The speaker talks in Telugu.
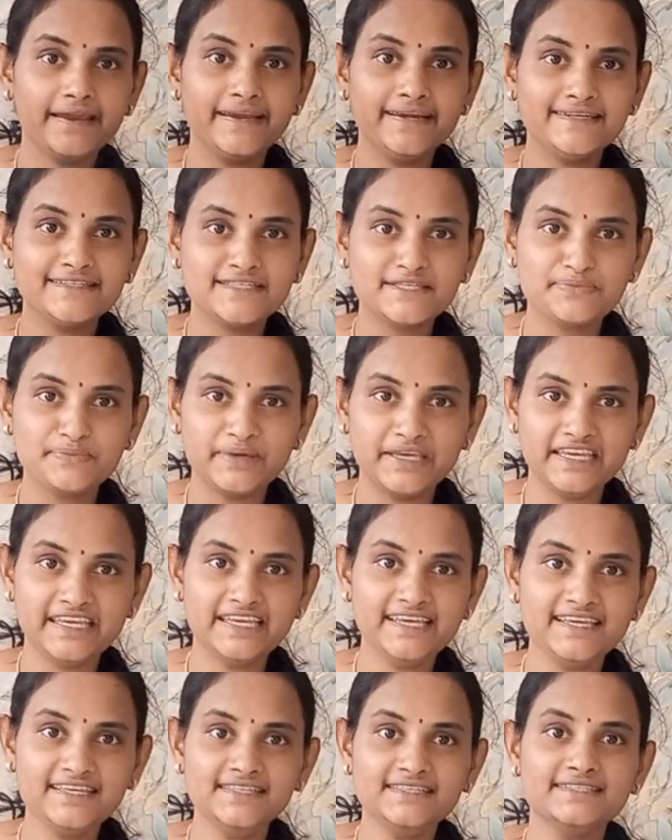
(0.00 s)
ఇట్స్ మీ
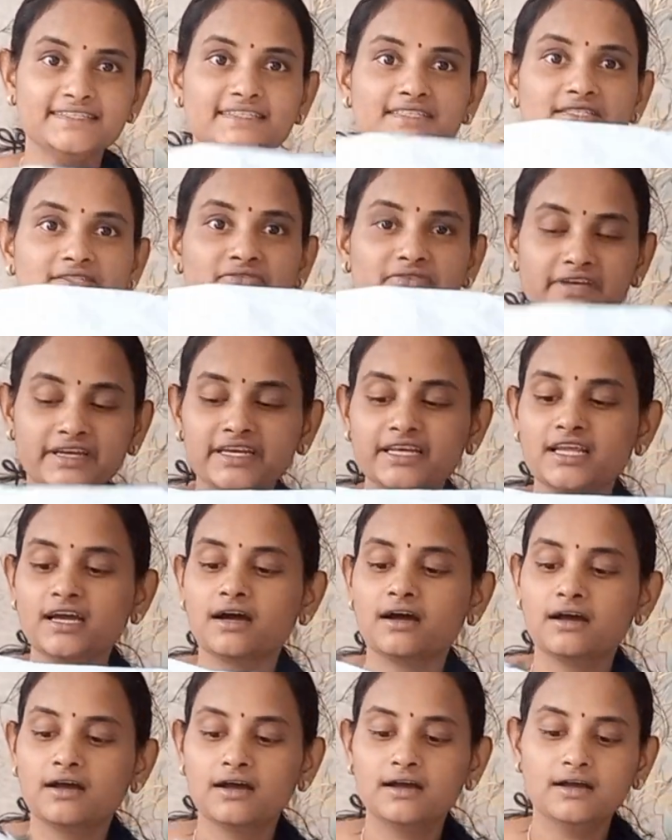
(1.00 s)
స్వెల్ల
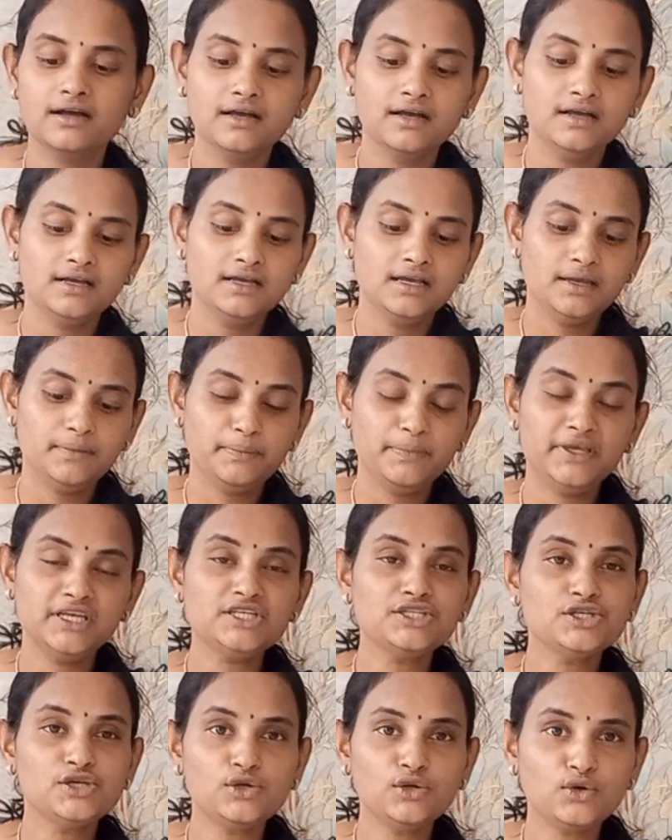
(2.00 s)

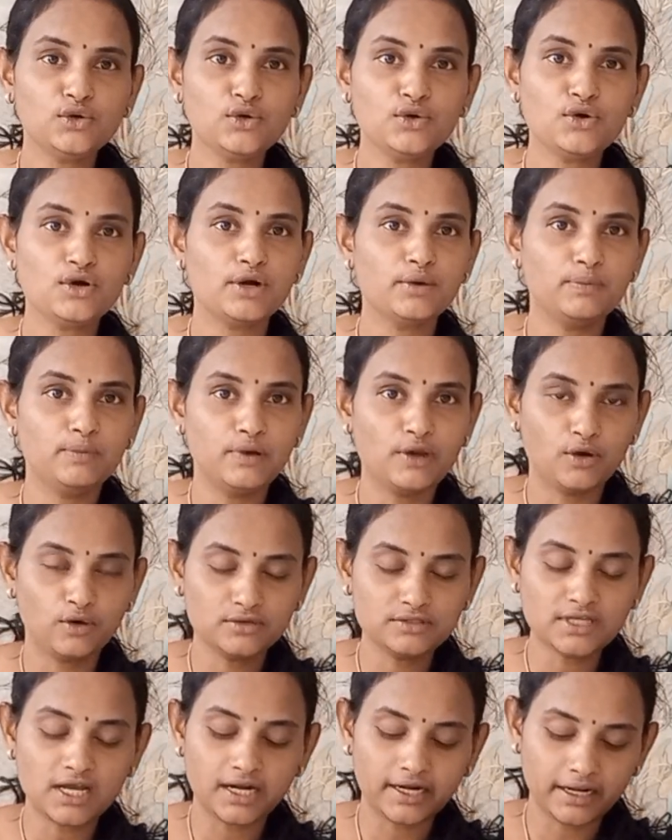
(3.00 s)
మీషోలో ఒక
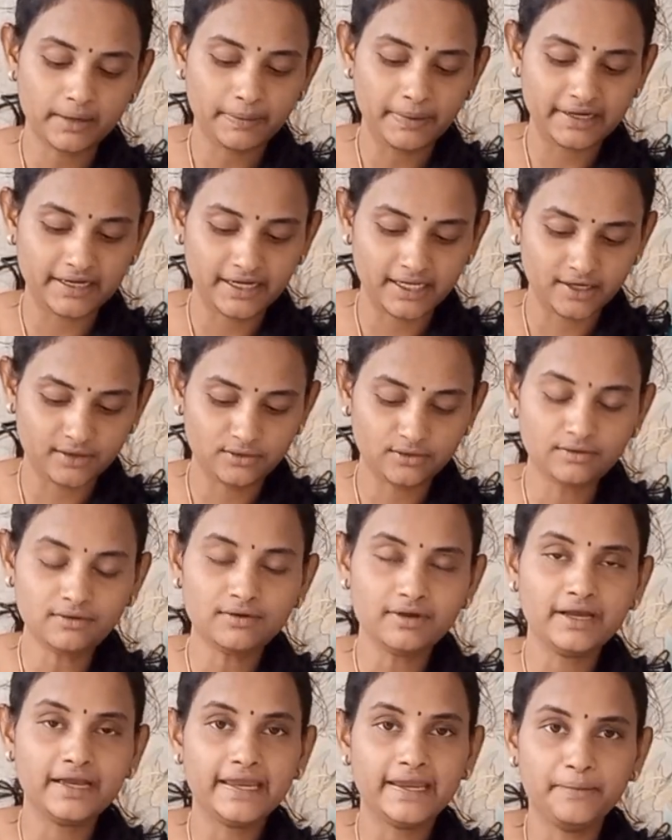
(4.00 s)
బ్లౌజ్ ఆర్డర్ పెట్టాను
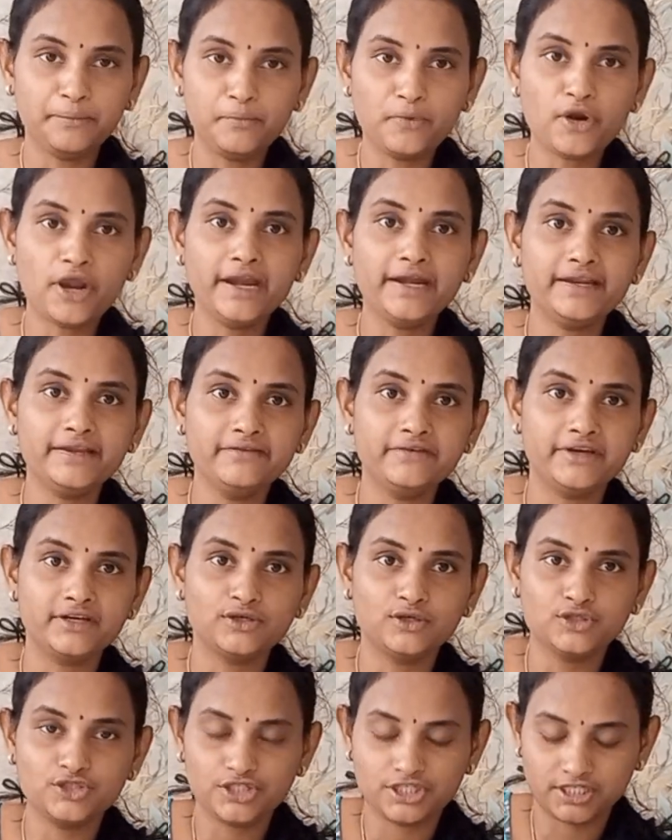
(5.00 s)
ఎంబ్రాయిడరీ
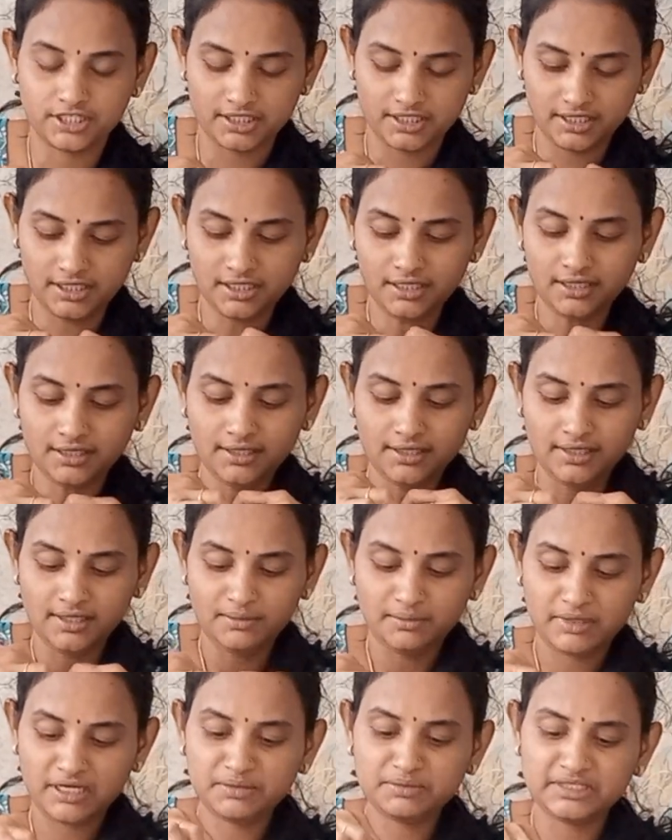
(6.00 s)
వర్క్ వచ్చినది
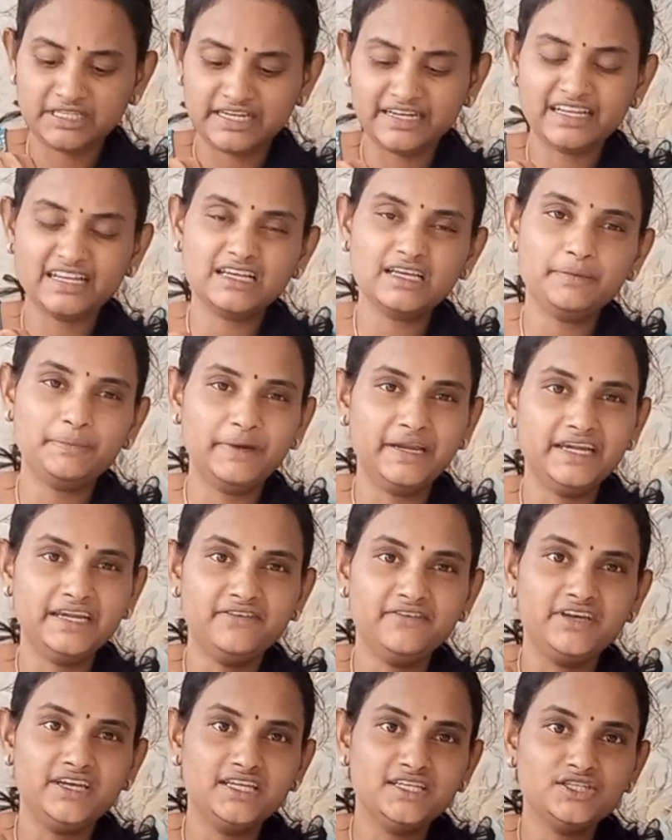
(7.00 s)
మనం జనరల్గా బయట
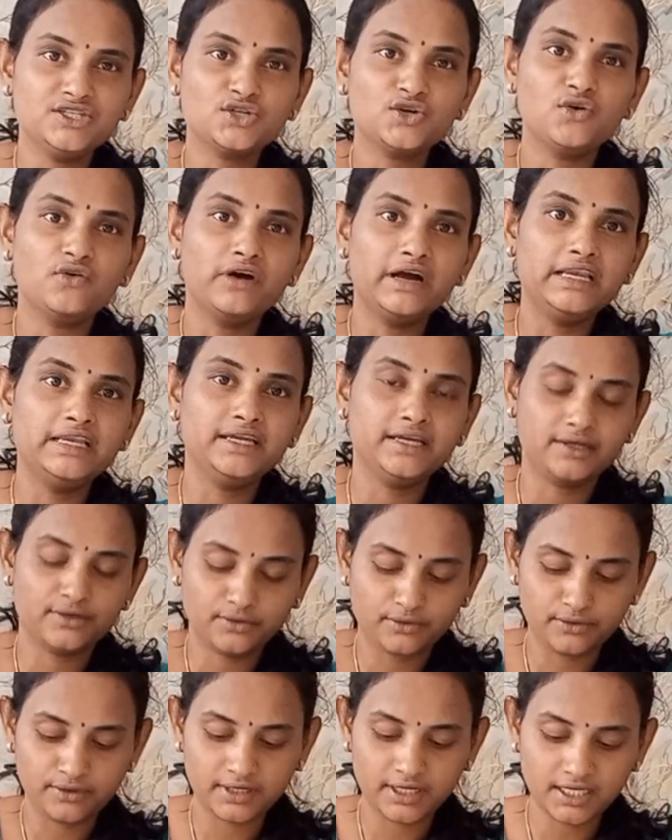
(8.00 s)
వేయించుకోవాలి
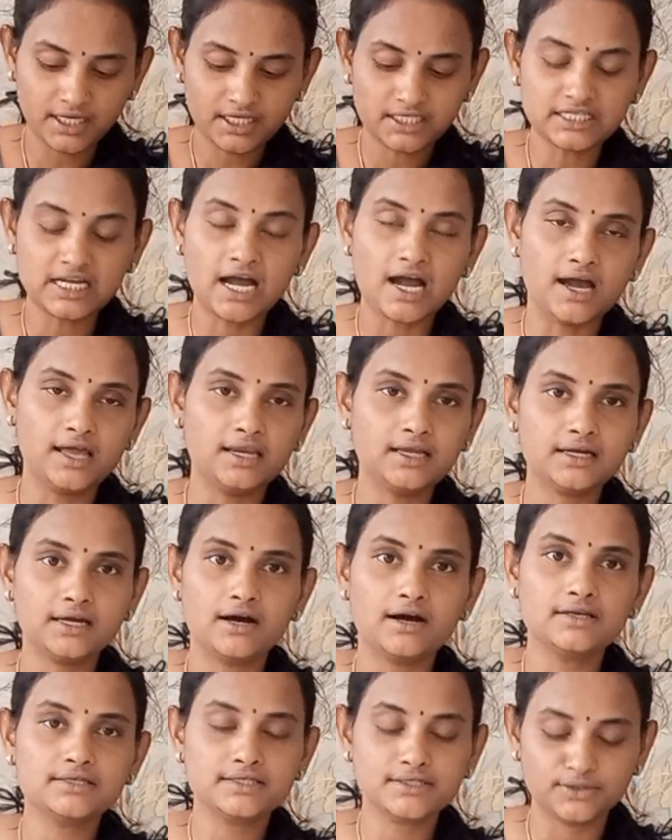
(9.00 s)
అనుకుంటే చాలా
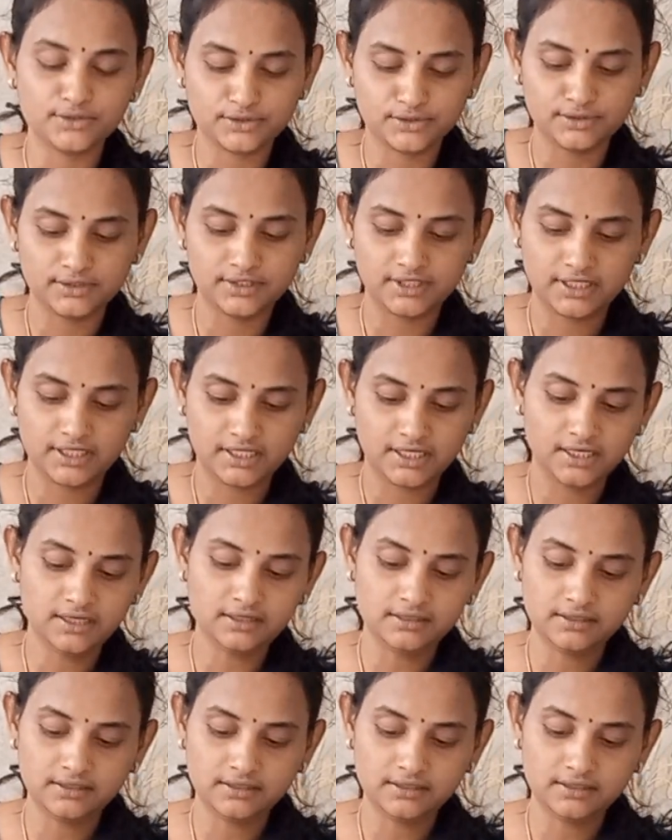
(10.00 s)
కాస్ట్ అవుతుంది కదా